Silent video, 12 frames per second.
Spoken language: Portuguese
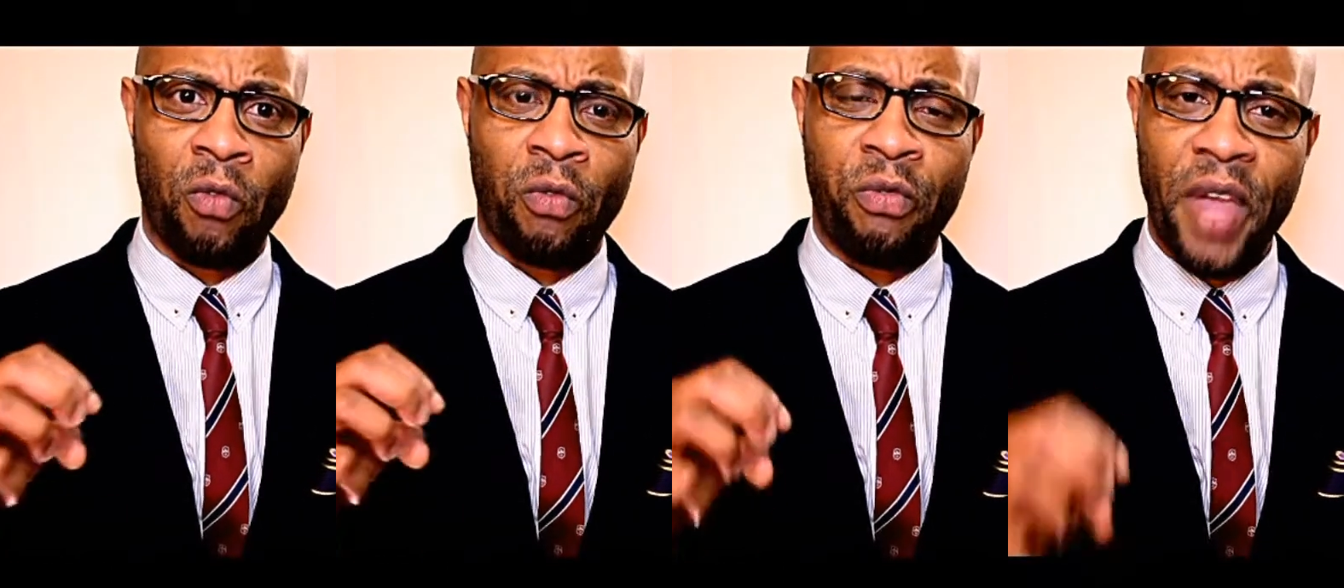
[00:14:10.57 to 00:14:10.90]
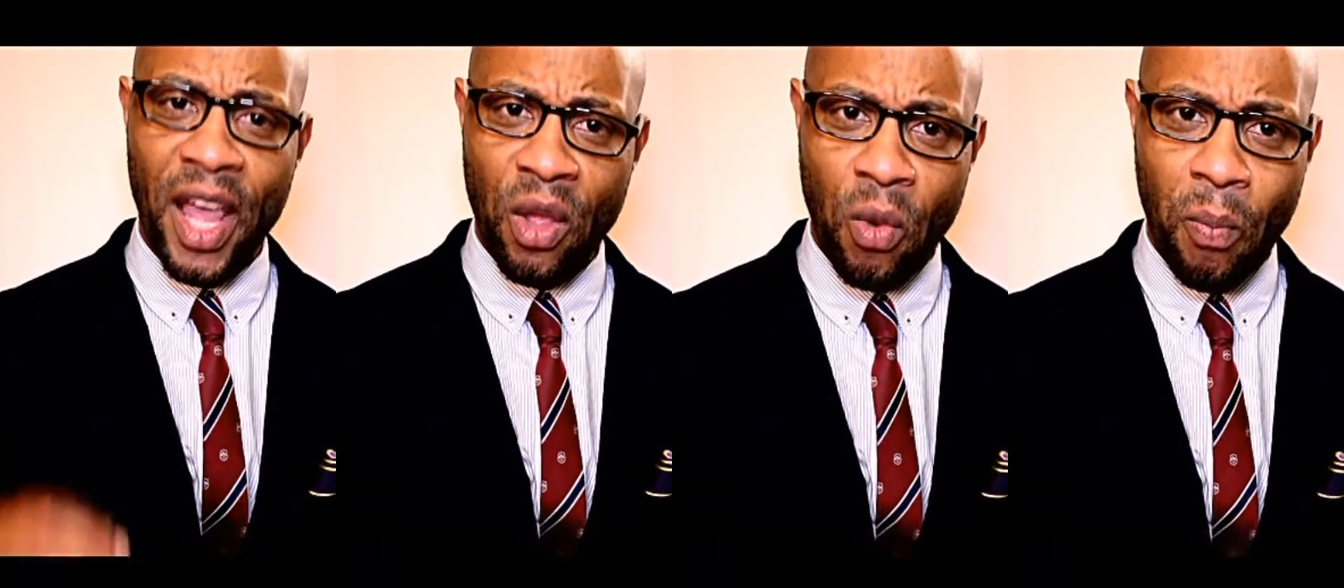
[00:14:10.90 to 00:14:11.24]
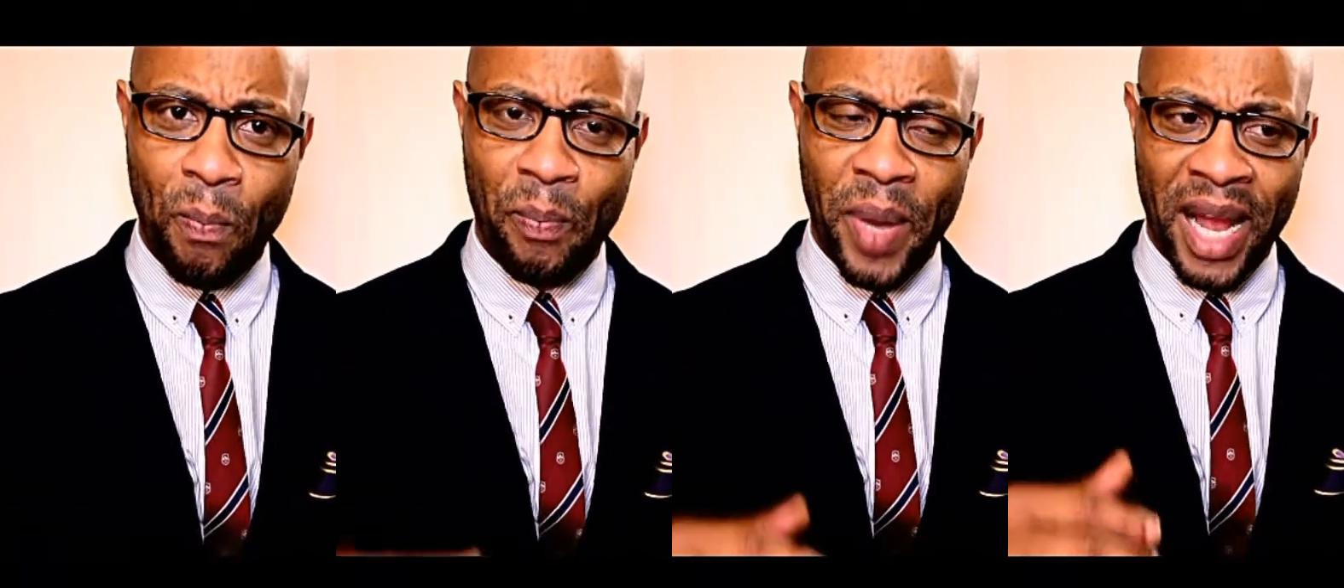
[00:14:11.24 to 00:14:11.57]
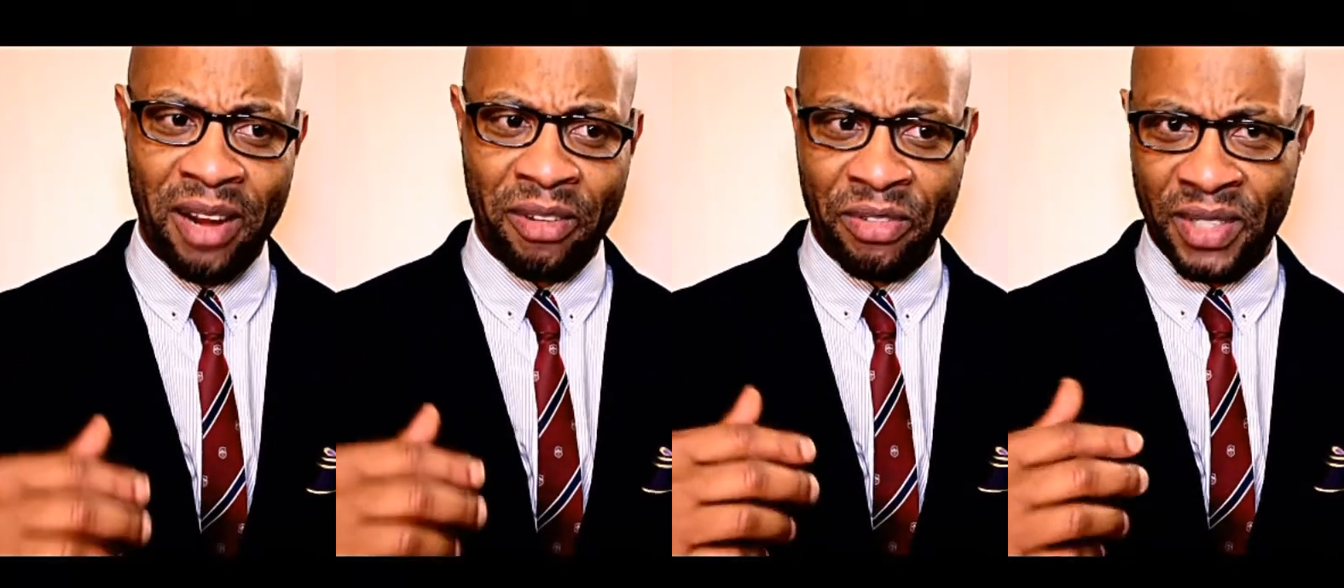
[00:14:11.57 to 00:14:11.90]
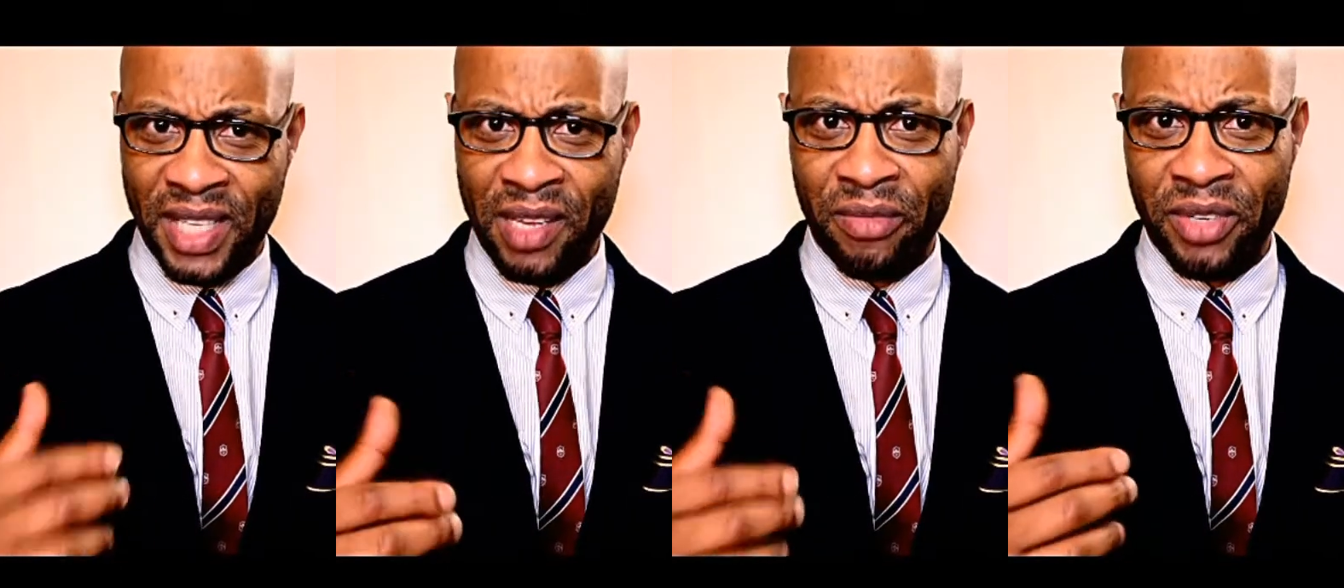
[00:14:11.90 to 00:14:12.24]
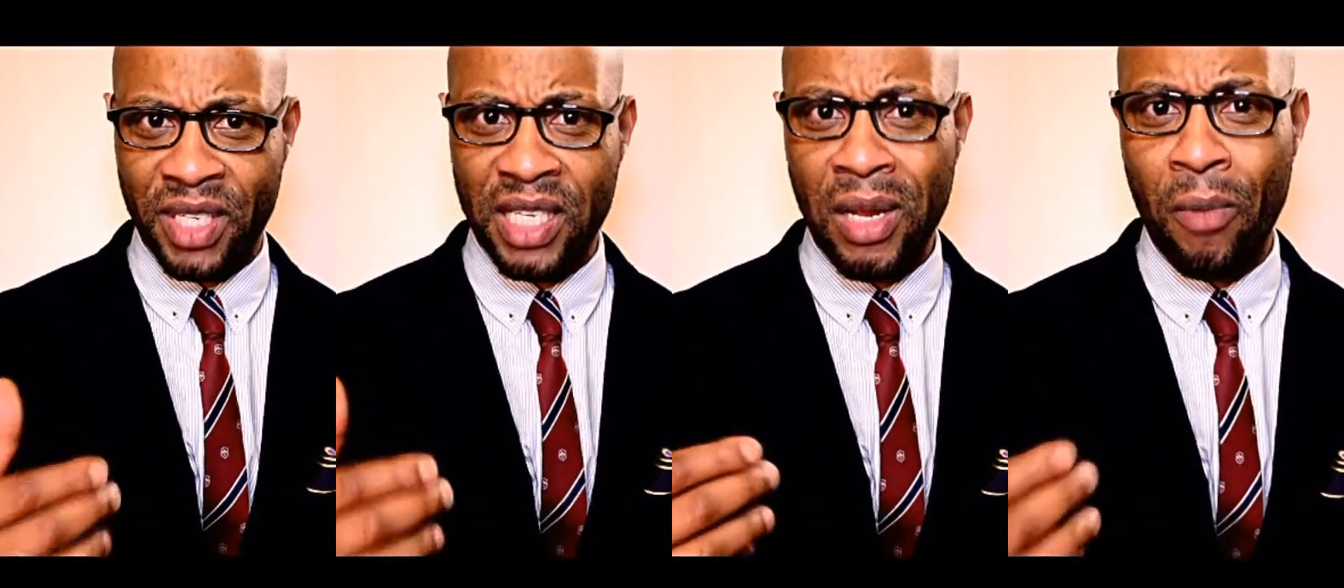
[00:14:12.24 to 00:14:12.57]
veio para ser
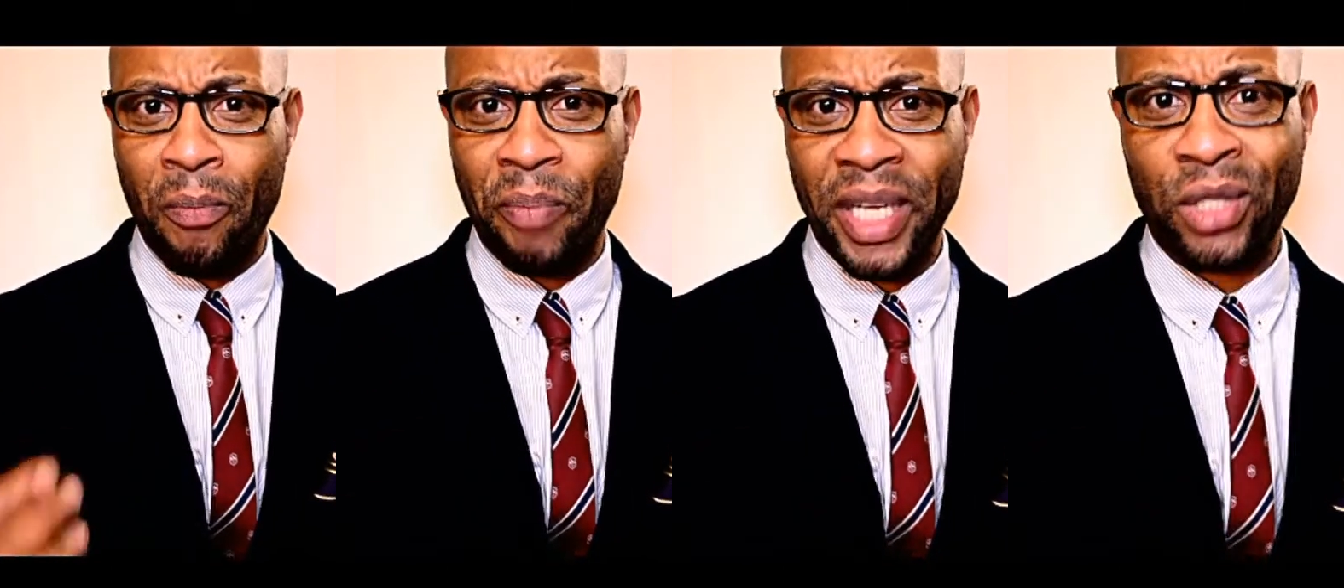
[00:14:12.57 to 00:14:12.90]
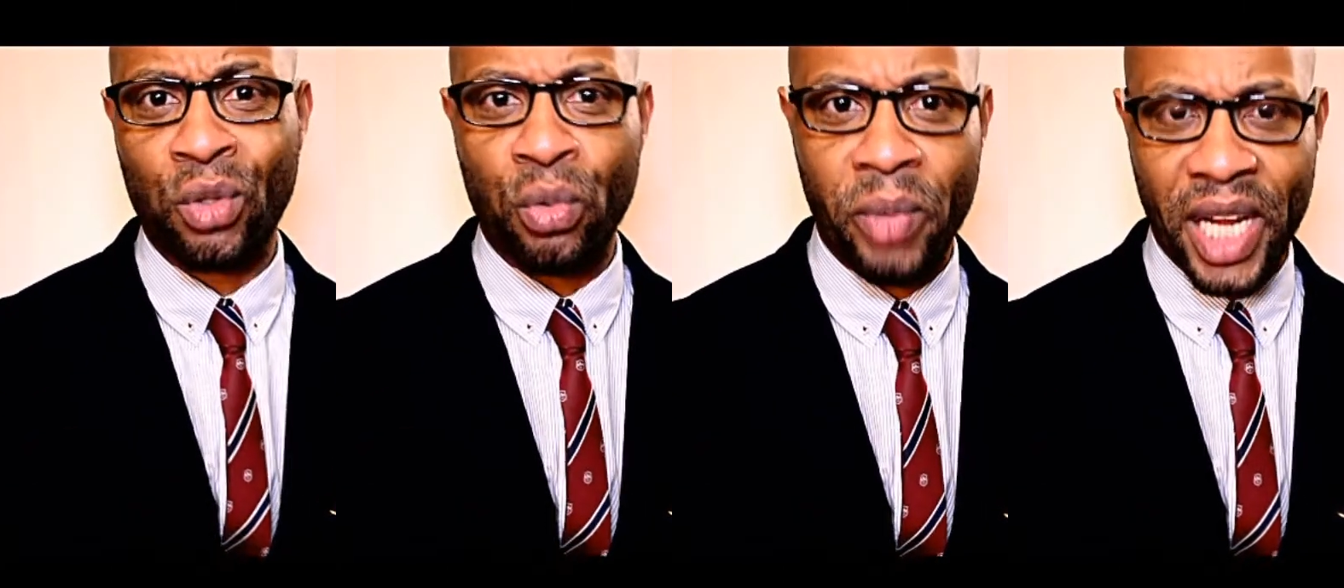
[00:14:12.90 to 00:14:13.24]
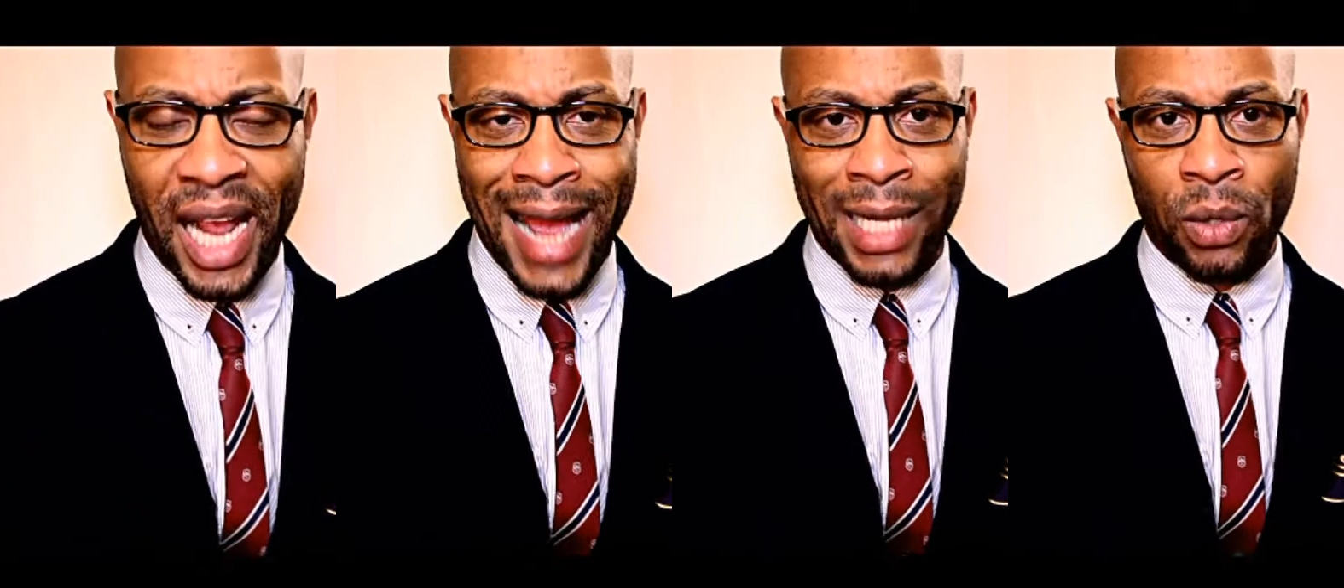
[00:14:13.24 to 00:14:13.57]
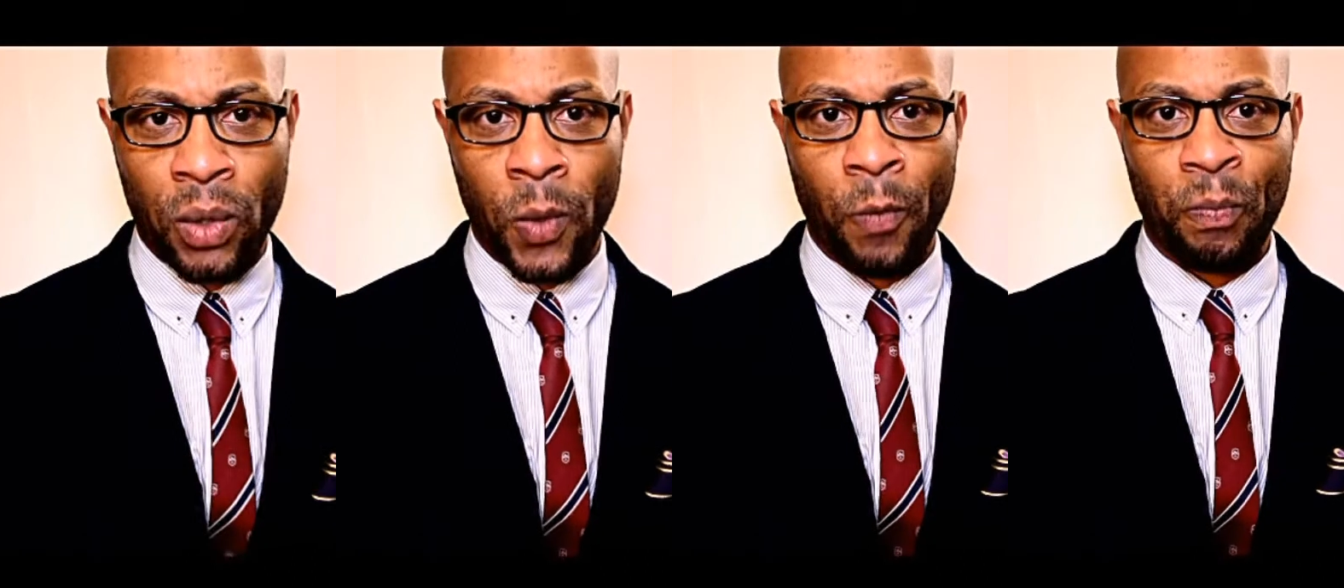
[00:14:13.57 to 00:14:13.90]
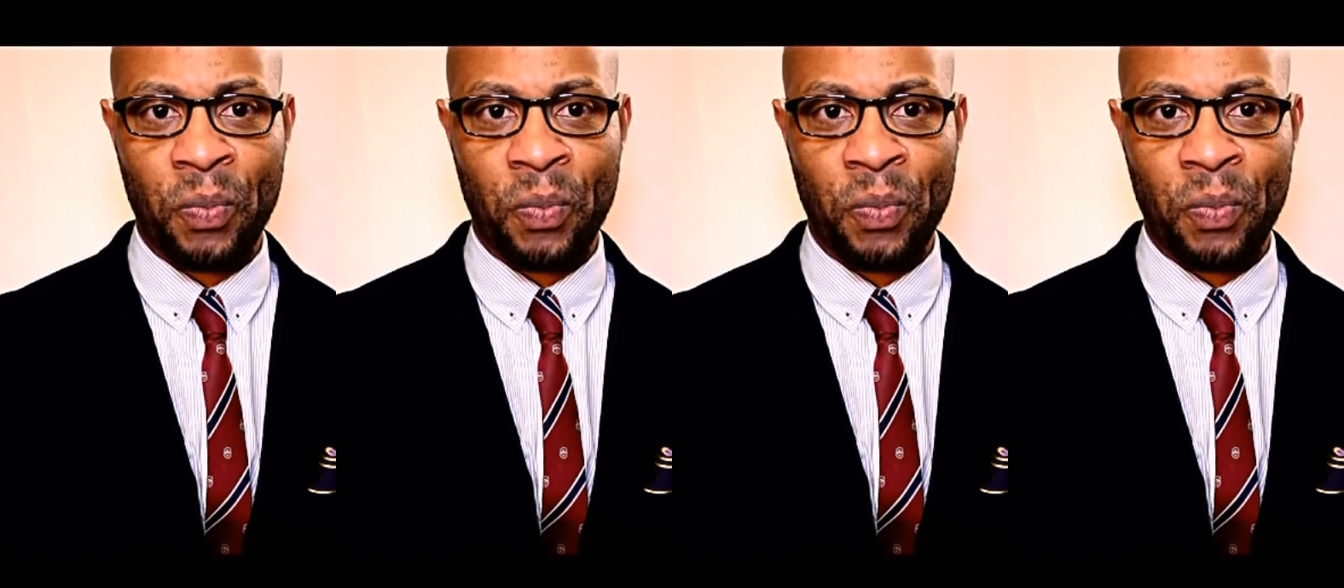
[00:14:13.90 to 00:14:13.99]
vendido a um preço do mercado